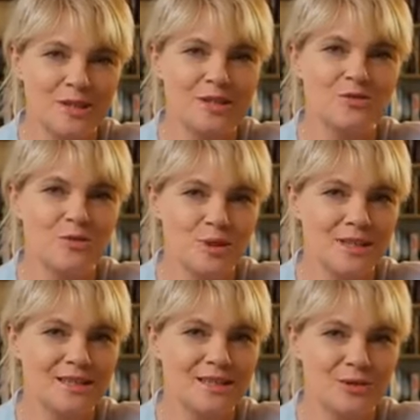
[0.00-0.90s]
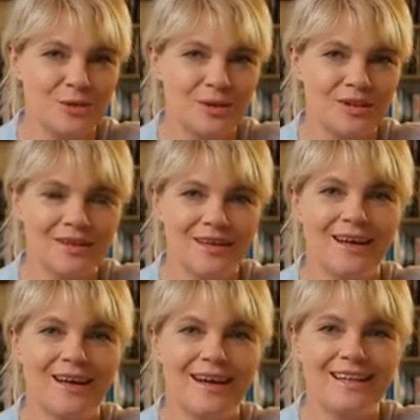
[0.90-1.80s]
das ist für mich als Autorin
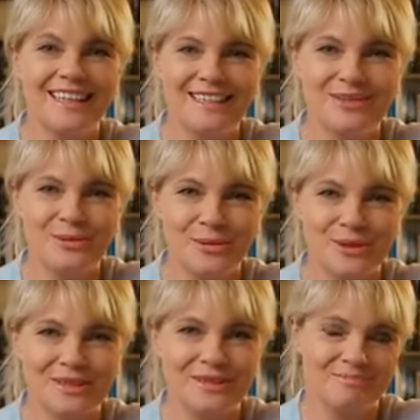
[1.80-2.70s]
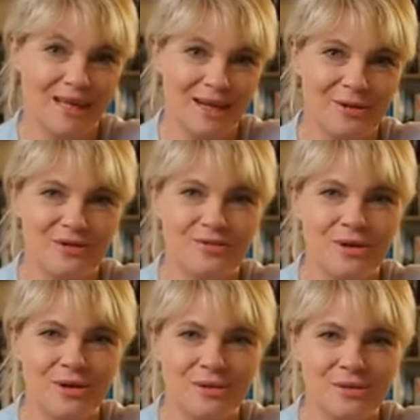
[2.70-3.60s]
eine riesengroße
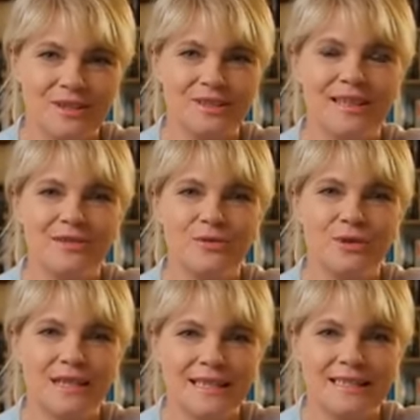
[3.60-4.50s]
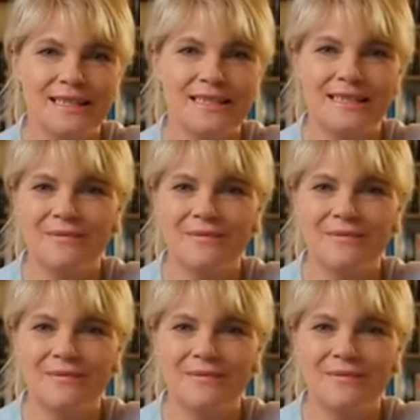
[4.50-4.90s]
Herausforderung und ich denke, für die Leser ist es